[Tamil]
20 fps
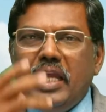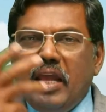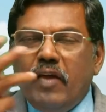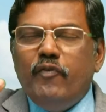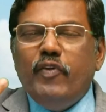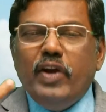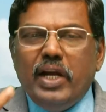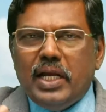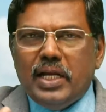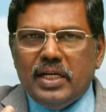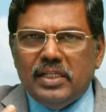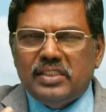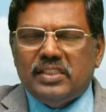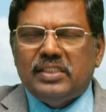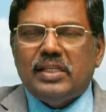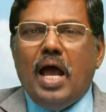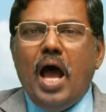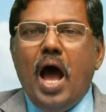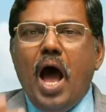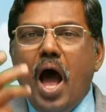
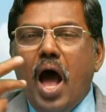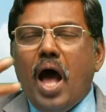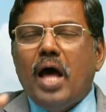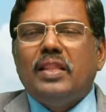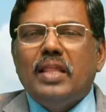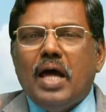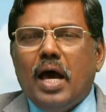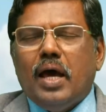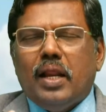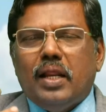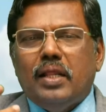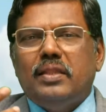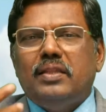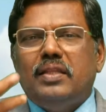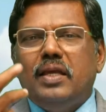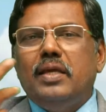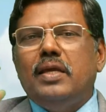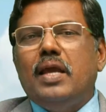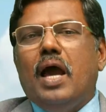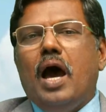எவிடன்ஸ்
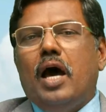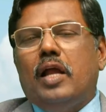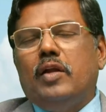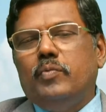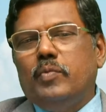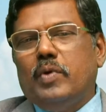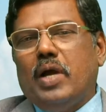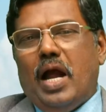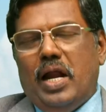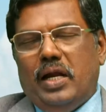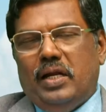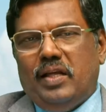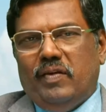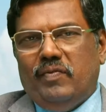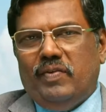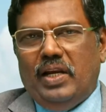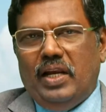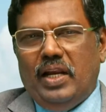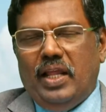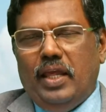ஆதாரத்தை யாரும்
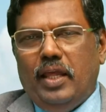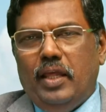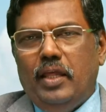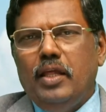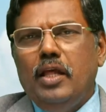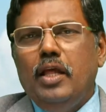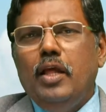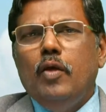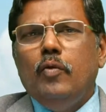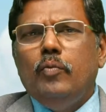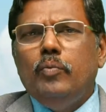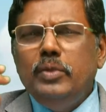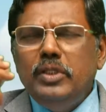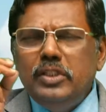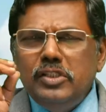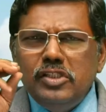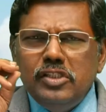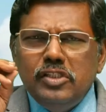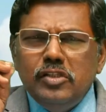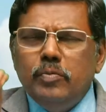காட்டவில்லை
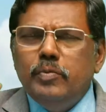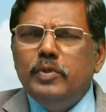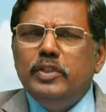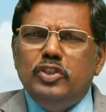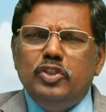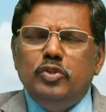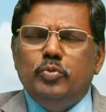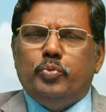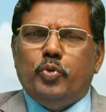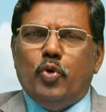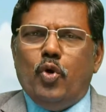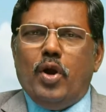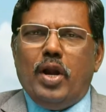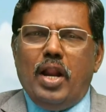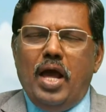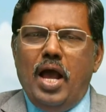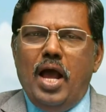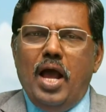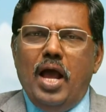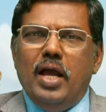மிஞ்சி மிஞ்சி
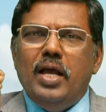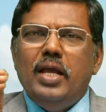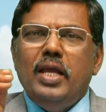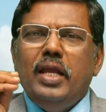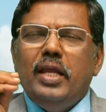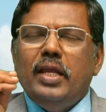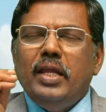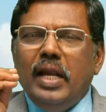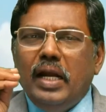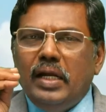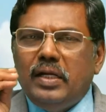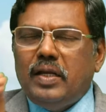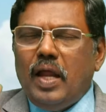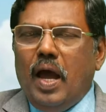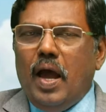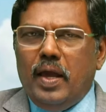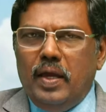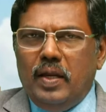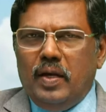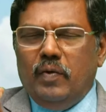போனா
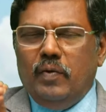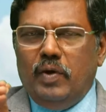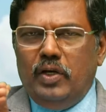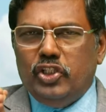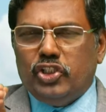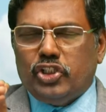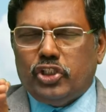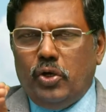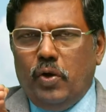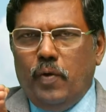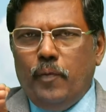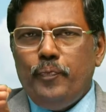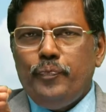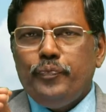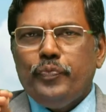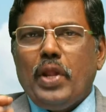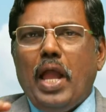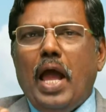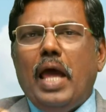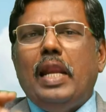எட்டாயிரம் வருஷம்
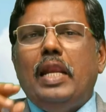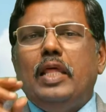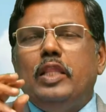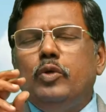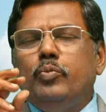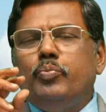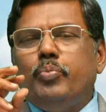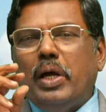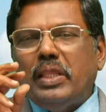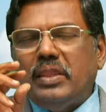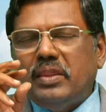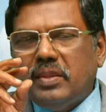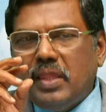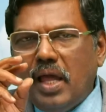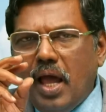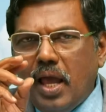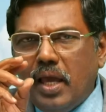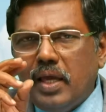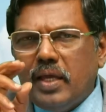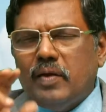அல்லது
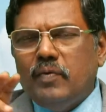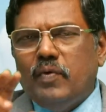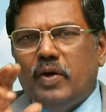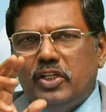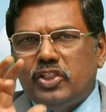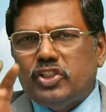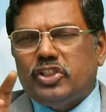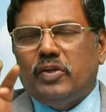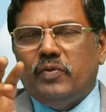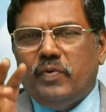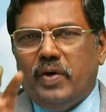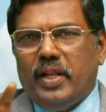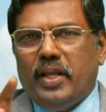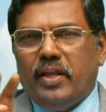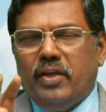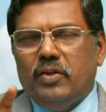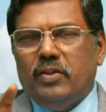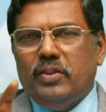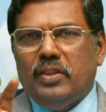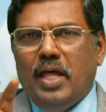பத்தாயிரம் வருஷம்
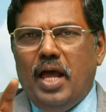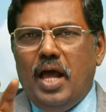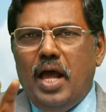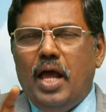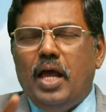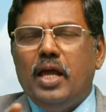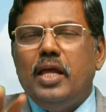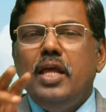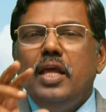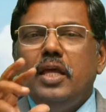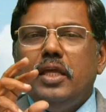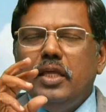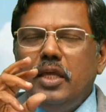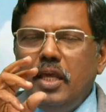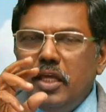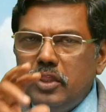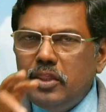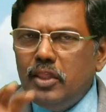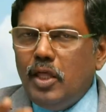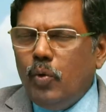வரைக்கும் தான்
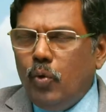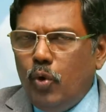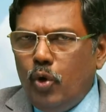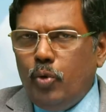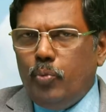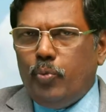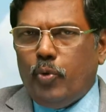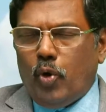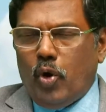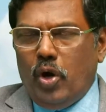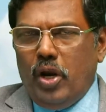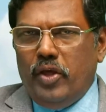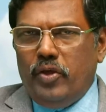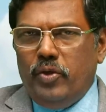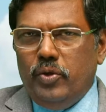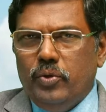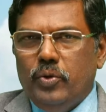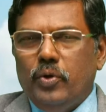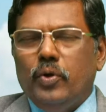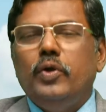எந்த ஒரு
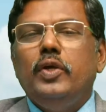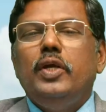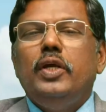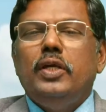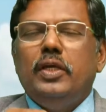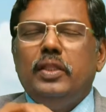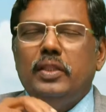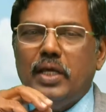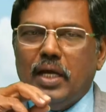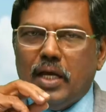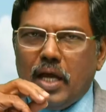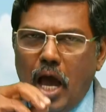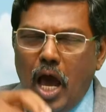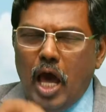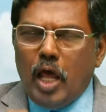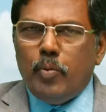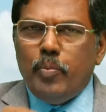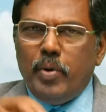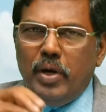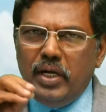பொருளையும் இந்த
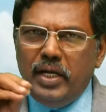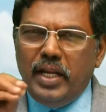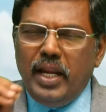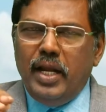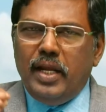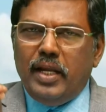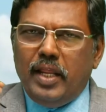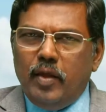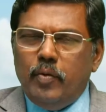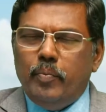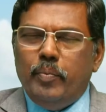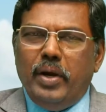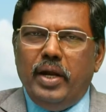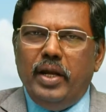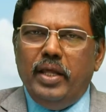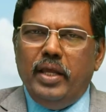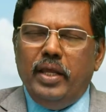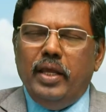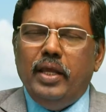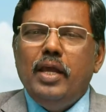கார்பன் டேட்டிங்
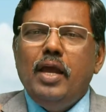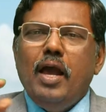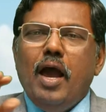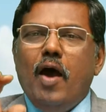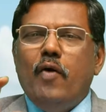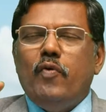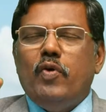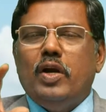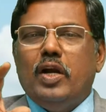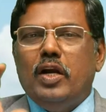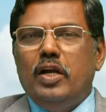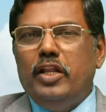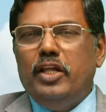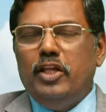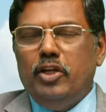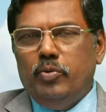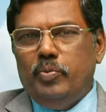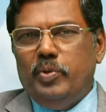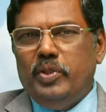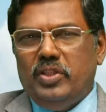படி அவர்கள்
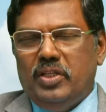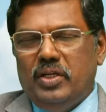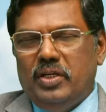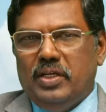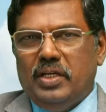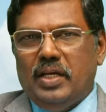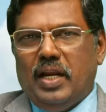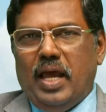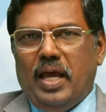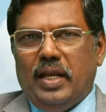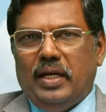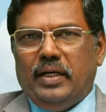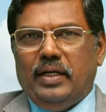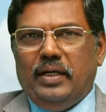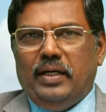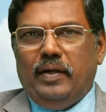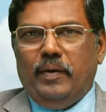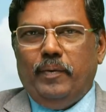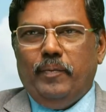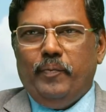
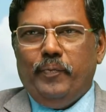நிரூபித்திருக்கிறார்கள்